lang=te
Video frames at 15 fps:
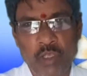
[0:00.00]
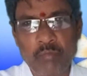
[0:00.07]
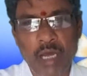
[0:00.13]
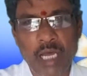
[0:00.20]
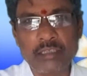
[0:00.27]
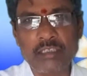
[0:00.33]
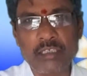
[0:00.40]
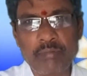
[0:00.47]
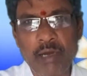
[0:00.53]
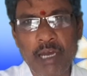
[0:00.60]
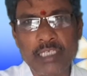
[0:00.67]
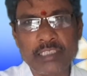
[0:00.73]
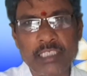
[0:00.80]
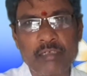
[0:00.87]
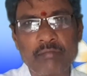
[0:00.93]

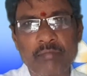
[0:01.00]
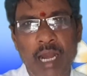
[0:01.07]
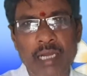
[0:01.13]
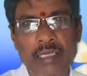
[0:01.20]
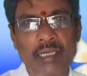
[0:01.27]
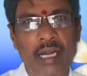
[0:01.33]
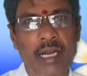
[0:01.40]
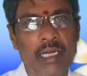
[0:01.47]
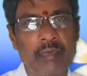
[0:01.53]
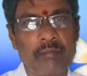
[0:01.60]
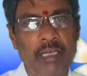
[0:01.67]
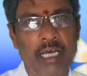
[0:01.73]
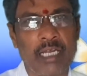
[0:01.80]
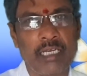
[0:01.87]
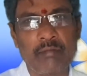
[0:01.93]
మాతృభాషను మాట్లాడడం
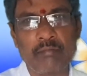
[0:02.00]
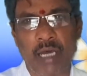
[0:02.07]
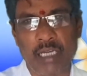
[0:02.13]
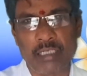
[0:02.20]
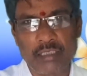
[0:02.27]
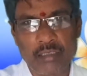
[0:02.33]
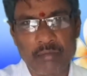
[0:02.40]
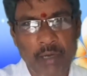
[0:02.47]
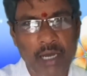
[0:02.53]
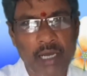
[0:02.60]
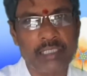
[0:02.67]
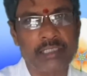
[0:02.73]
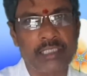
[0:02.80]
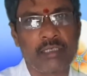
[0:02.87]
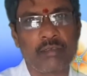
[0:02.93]
కానీ
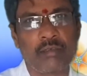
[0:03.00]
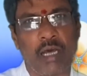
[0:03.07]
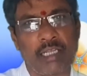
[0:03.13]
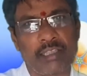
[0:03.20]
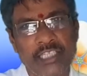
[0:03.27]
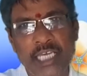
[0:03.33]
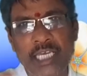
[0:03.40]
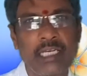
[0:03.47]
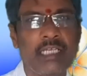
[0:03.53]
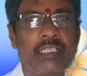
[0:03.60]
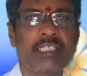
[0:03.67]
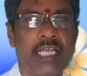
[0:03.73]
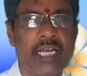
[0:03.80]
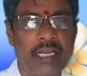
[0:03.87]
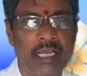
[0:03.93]
మాతృభాషను అధ్యయనం
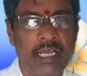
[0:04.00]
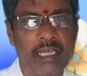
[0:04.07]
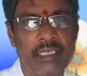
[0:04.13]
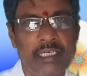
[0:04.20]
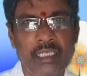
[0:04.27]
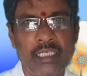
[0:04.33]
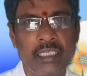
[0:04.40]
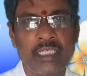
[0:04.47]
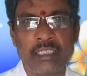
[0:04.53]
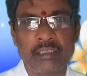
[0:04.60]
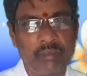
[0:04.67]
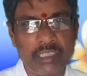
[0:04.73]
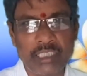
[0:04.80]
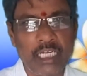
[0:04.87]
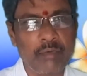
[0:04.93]
చేయడం కానీ
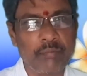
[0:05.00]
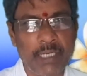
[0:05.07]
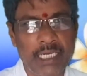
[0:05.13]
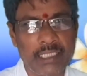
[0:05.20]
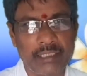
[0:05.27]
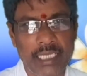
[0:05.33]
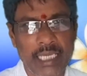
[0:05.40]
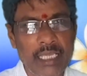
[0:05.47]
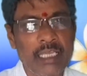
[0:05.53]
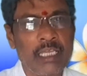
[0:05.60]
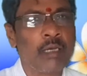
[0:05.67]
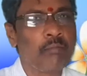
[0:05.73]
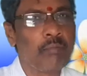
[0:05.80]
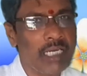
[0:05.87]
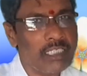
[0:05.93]
వదిలిపెడితే
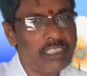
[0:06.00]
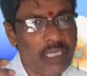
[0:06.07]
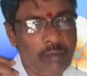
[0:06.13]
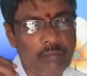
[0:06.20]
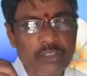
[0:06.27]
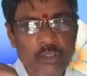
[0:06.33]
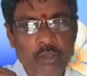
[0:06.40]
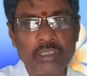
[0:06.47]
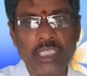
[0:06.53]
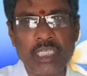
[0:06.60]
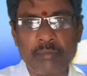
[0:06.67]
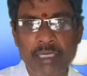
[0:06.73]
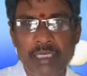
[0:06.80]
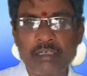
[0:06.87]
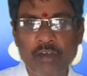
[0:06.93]
మన
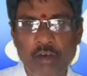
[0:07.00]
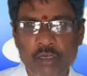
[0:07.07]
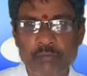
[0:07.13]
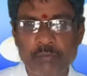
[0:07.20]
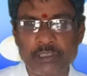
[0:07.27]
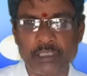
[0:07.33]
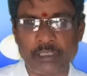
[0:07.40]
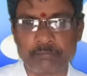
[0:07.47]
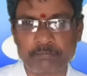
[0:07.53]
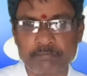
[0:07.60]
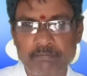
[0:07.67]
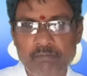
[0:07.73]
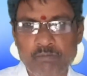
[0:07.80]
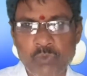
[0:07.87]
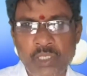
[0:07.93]
సంస్కృతిని మనం కోల్పోతాం
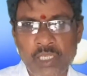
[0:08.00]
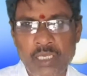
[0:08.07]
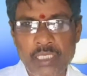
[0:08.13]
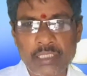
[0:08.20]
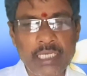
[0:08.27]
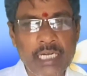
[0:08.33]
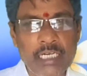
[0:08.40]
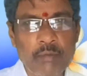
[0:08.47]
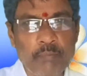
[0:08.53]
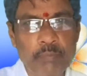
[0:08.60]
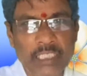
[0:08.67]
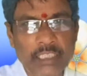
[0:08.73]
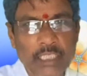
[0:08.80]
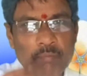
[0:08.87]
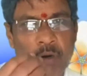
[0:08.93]
ఎందుకంటే
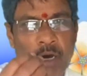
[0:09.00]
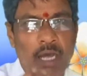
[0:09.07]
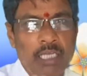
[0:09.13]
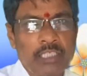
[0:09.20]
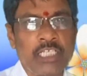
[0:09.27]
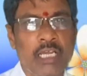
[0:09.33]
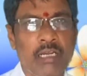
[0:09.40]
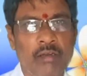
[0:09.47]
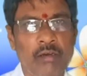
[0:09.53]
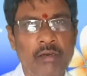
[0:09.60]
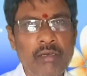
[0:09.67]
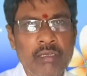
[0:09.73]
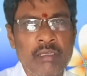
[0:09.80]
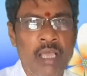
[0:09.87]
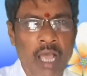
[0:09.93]
ప్రతి భాషలో
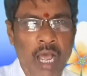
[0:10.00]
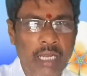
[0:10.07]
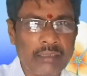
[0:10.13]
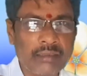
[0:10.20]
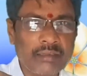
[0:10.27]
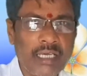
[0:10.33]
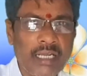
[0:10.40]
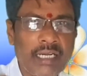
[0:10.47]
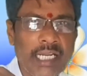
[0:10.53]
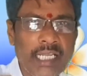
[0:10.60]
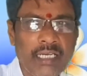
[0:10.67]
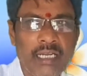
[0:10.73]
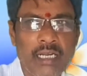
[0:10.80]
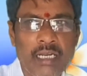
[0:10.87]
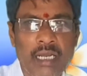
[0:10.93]

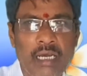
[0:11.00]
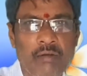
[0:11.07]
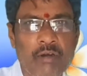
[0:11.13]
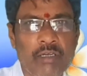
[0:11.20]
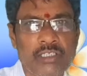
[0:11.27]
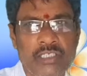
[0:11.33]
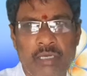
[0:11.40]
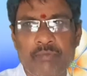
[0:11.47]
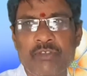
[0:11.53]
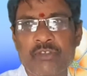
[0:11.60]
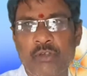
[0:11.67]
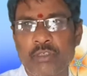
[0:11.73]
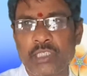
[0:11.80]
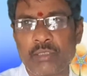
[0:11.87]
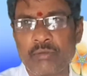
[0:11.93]
అంతర్లీనంగా ఒక
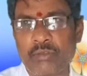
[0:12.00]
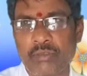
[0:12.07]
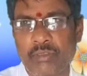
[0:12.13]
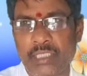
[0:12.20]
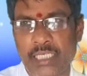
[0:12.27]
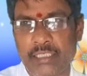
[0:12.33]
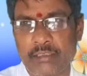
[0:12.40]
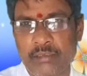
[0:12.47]
సంస్కృతి ఉంటుంది